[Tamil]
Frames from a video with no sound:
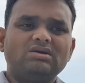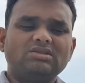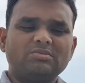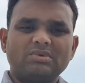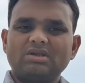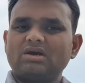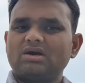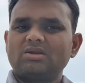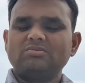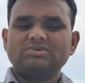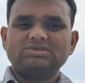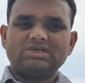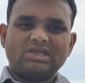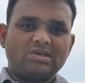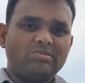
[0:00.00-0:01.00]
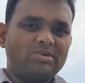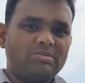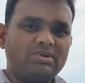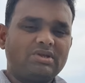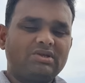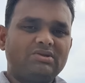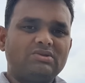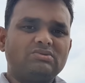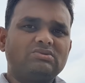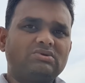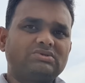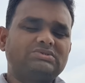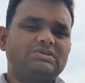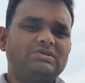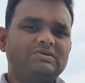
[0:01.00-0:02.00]
இது மாதிரி ஆரம்பித்து எல்லாமே பண்ணிகிட்டு இருந்தோம்
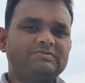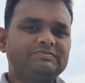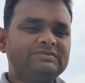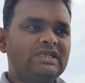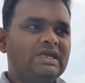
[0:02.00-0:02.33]
ஆக்சுவலாக